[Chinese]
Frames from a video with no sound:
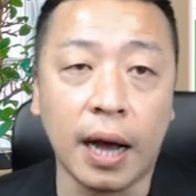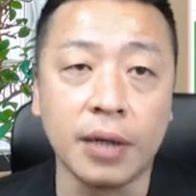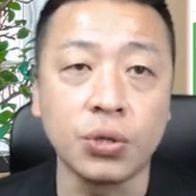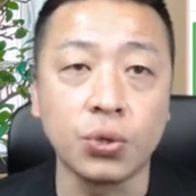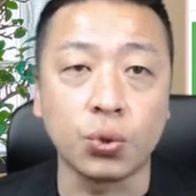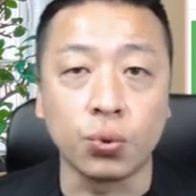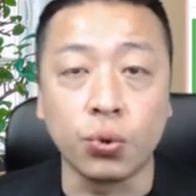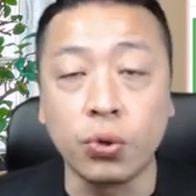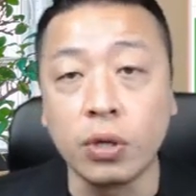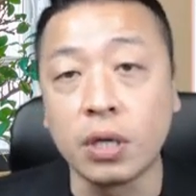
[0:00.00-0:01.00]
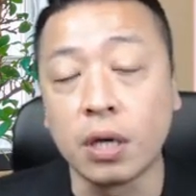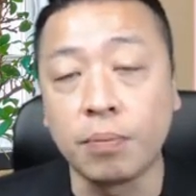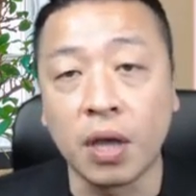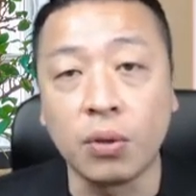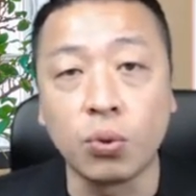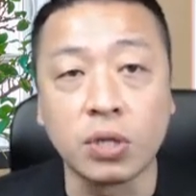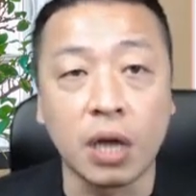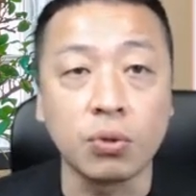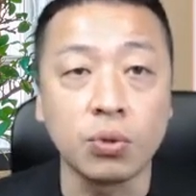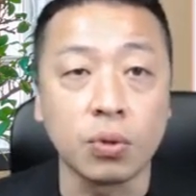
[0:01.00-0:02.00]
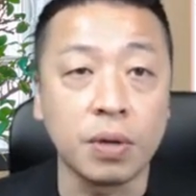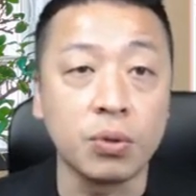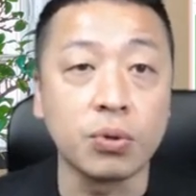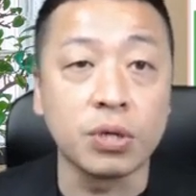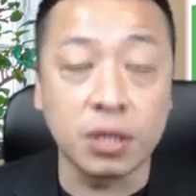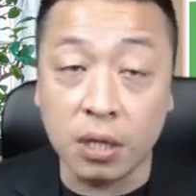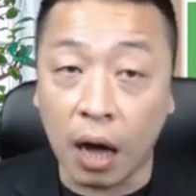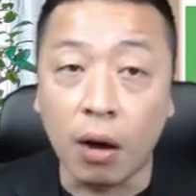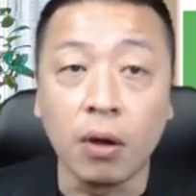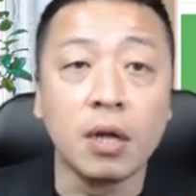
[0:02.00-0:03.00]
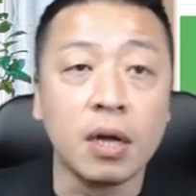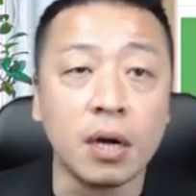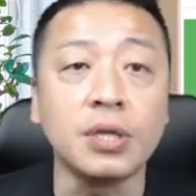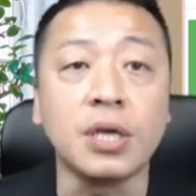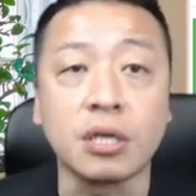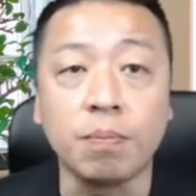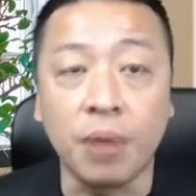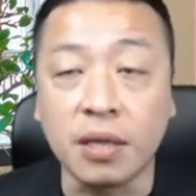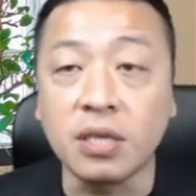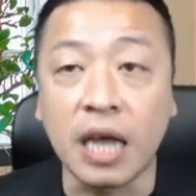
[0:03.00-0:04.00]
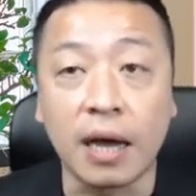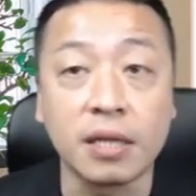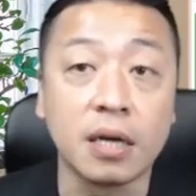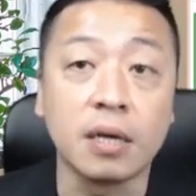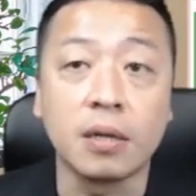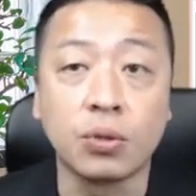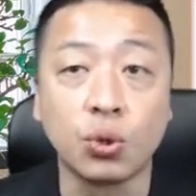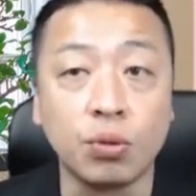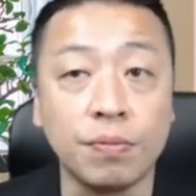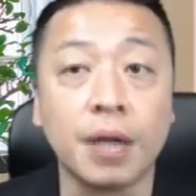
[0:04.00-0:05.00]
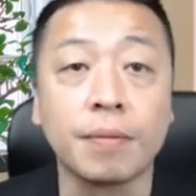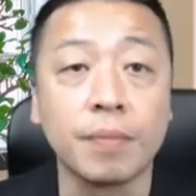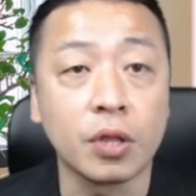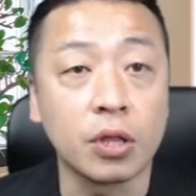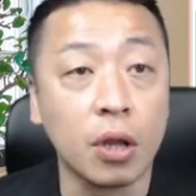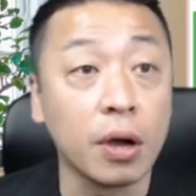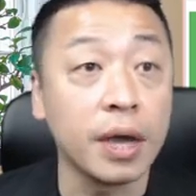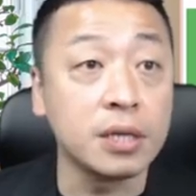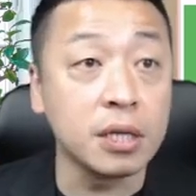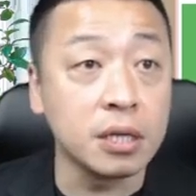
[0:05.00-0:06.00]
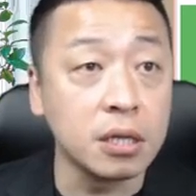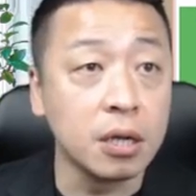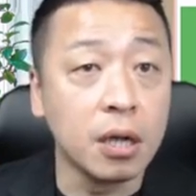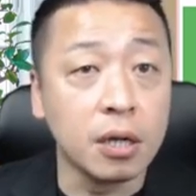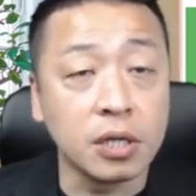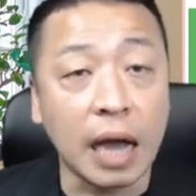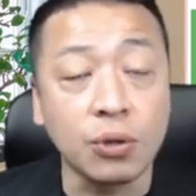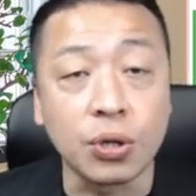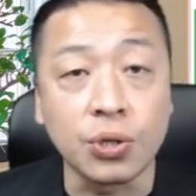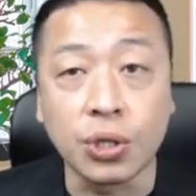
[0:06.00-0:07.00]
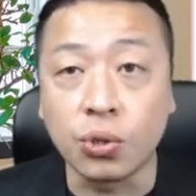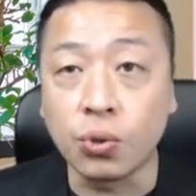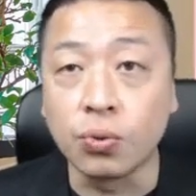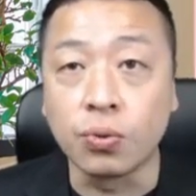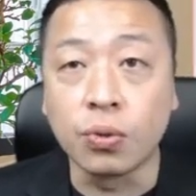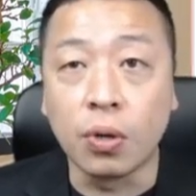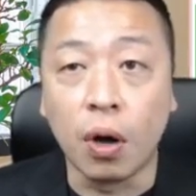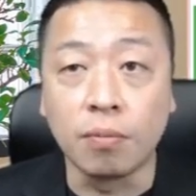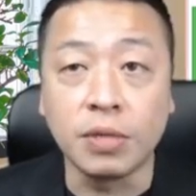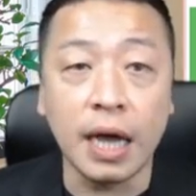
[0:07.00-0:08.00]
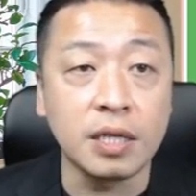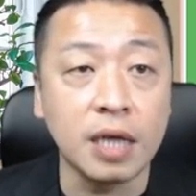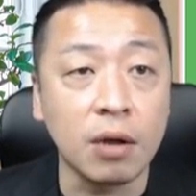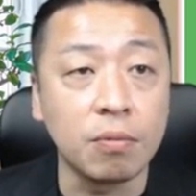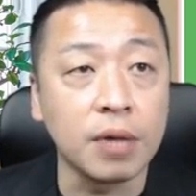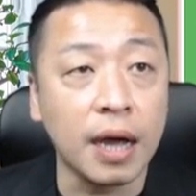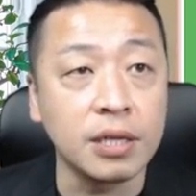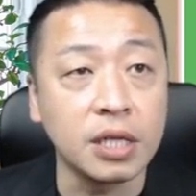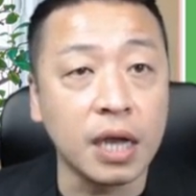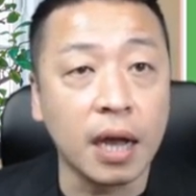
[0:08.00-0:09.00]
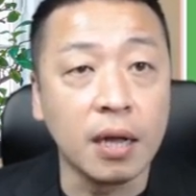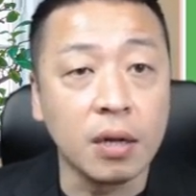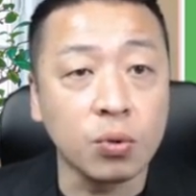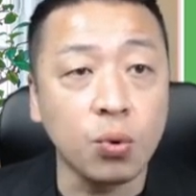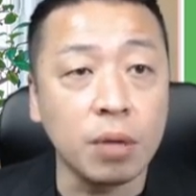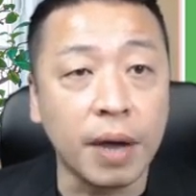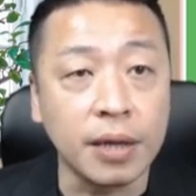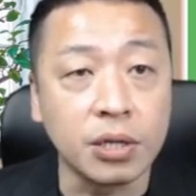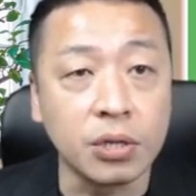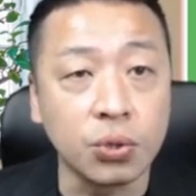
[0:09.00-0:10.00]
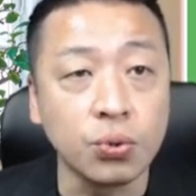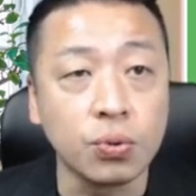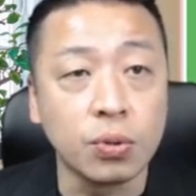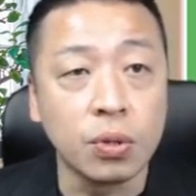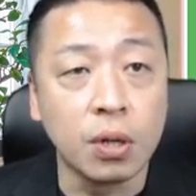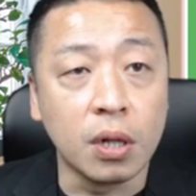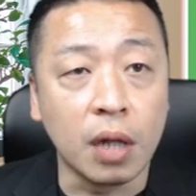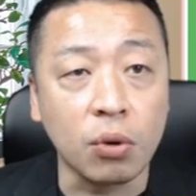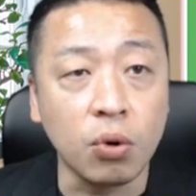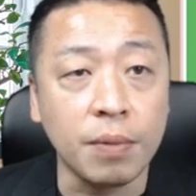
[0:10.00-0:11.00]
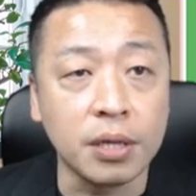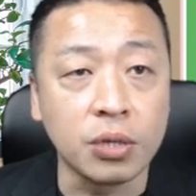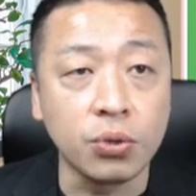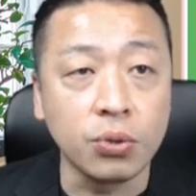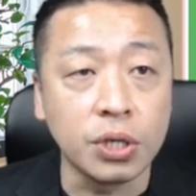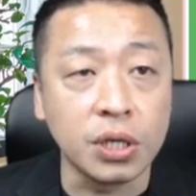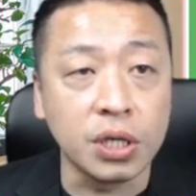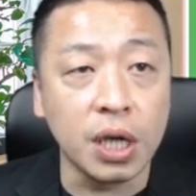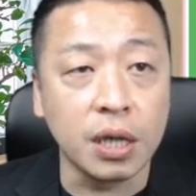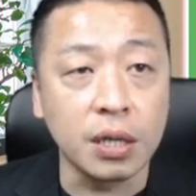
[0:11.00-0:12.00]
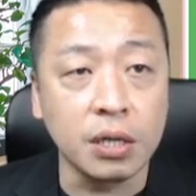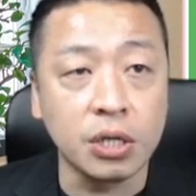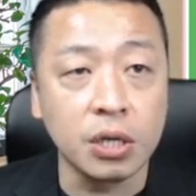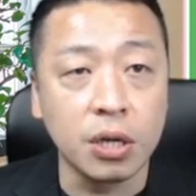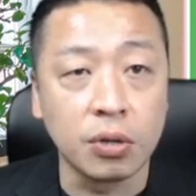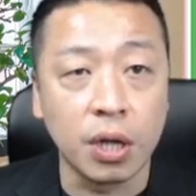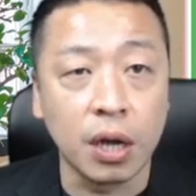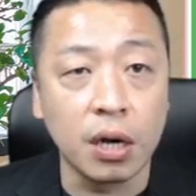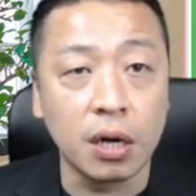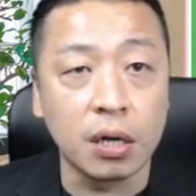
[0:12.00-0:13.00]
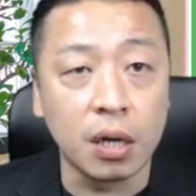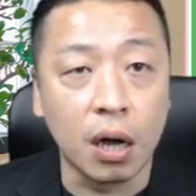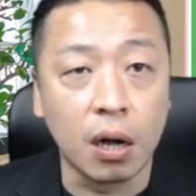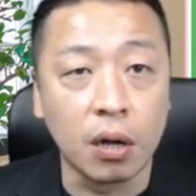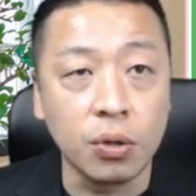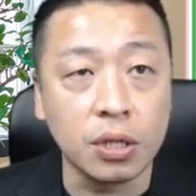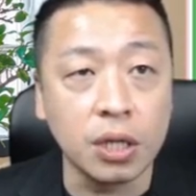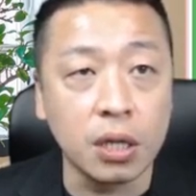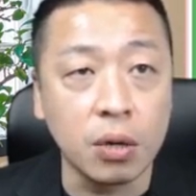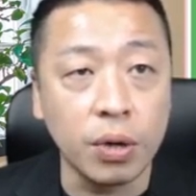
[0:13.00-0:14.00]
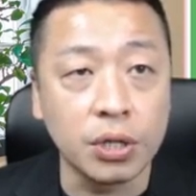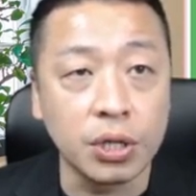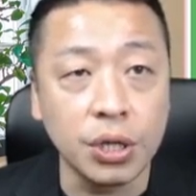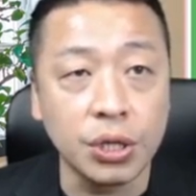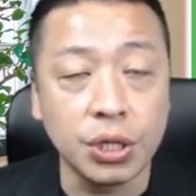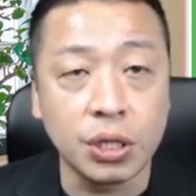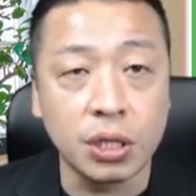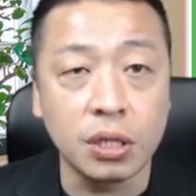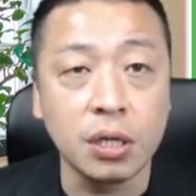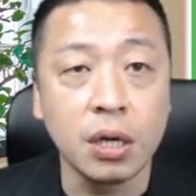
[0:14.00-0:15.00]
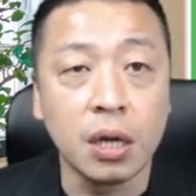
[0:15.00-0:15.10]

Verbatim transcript: 还是属于一个偏多操作、偏多思考，而且是偏强的局面。OK，这是加权指数。我们下一章我们看一下贵买指数。来，贵买指数的颈线一七六点二哦，月线的位置一七七，